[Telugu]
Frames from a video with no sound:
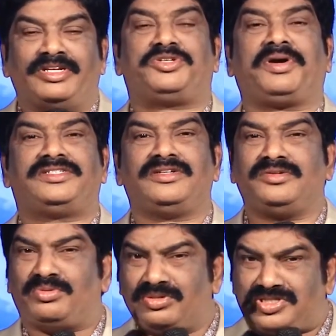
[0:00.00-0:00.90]

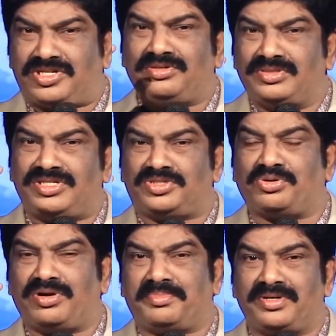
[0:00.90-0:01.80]
విశ్వాసులు గుచ్చి గుచ్చి
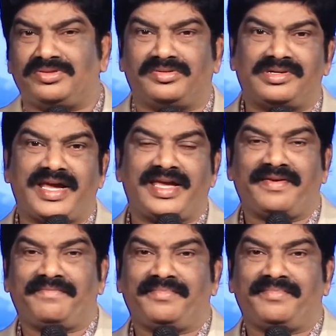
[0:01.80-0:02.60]
చూడబడుతూ ఉంటాయి